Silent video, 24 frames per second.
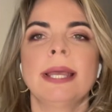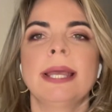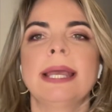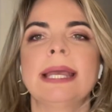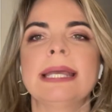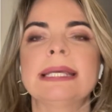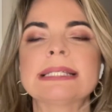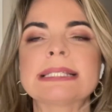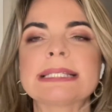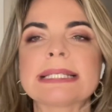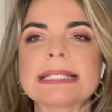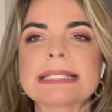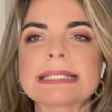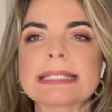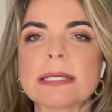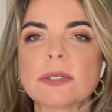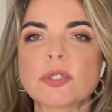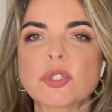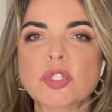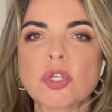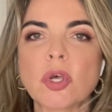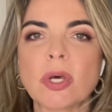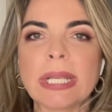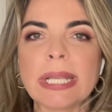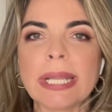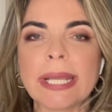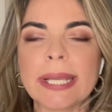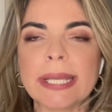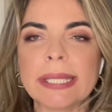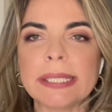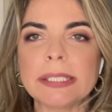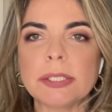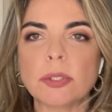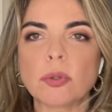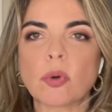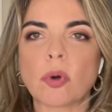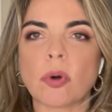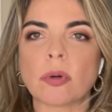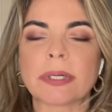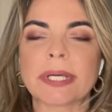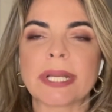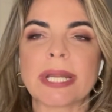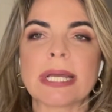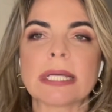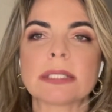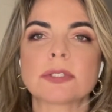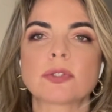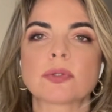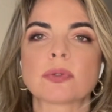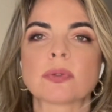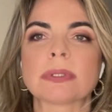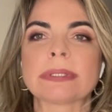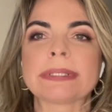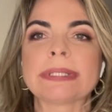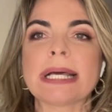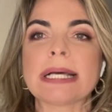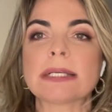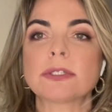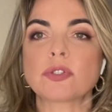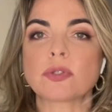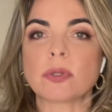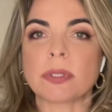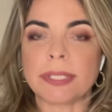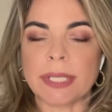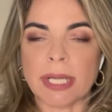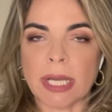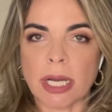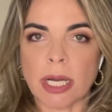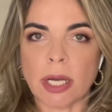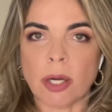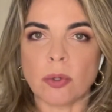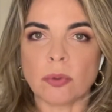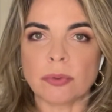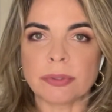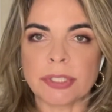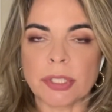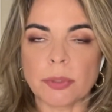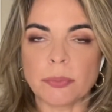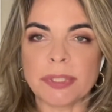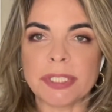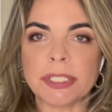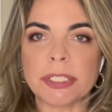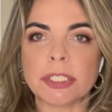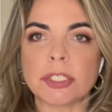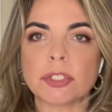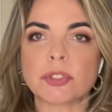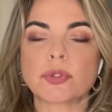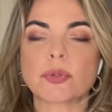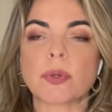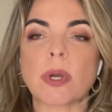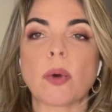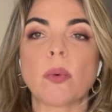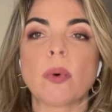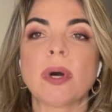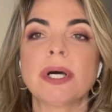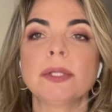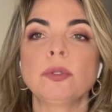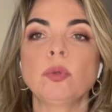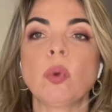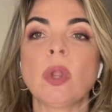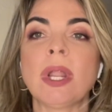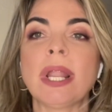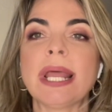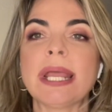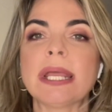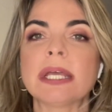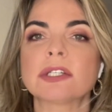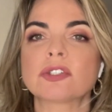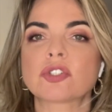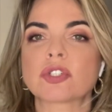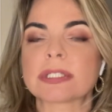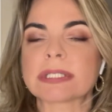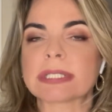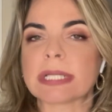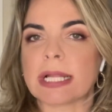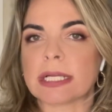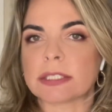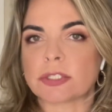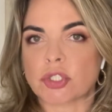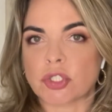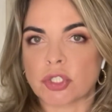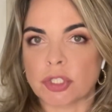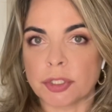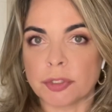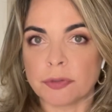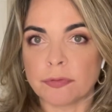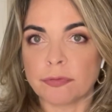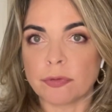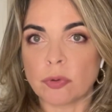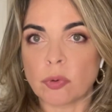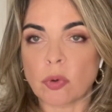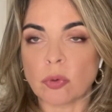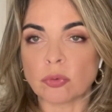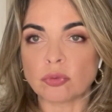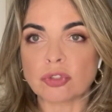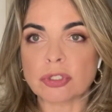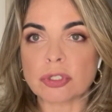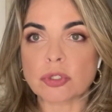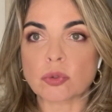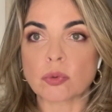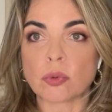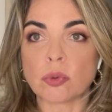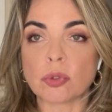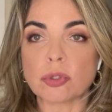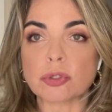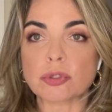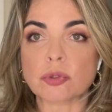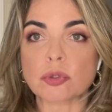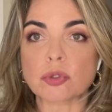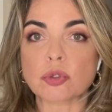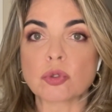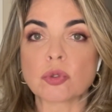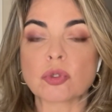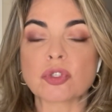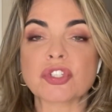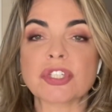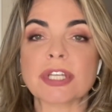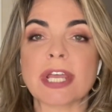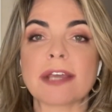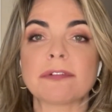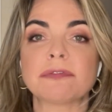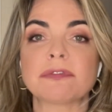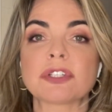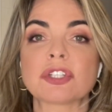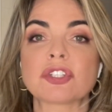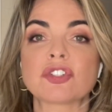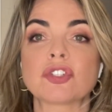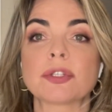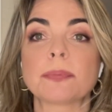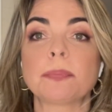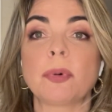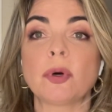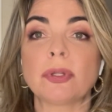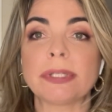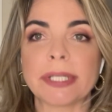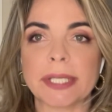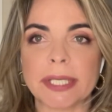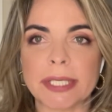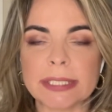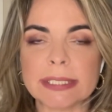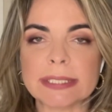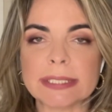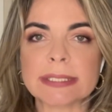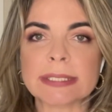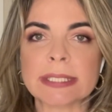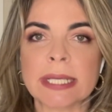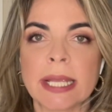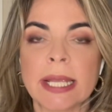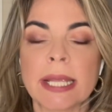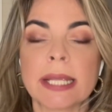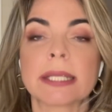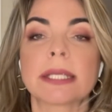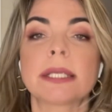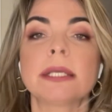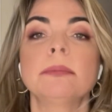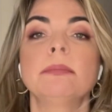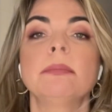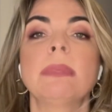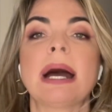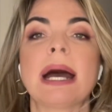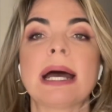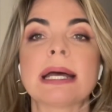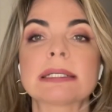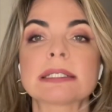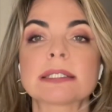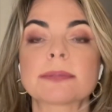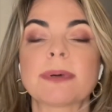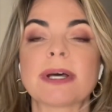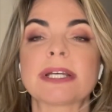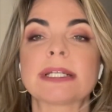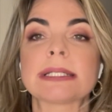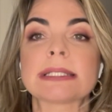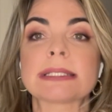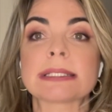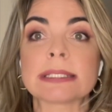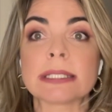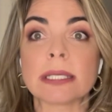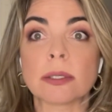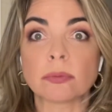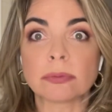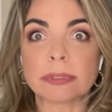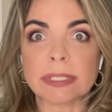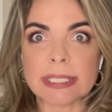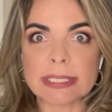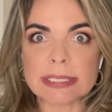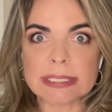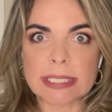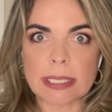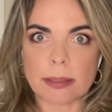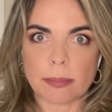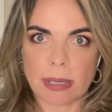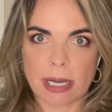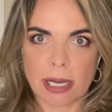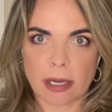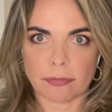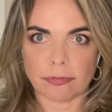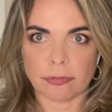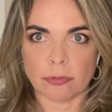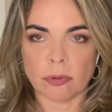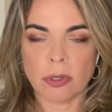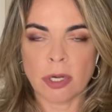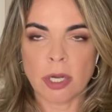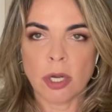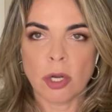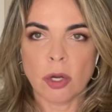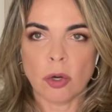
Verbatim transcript: Em sessão solene, o Congresso Nacional deu início ao ano legislativo com discursos dos chefes de poderes que mais pareciam desabafo.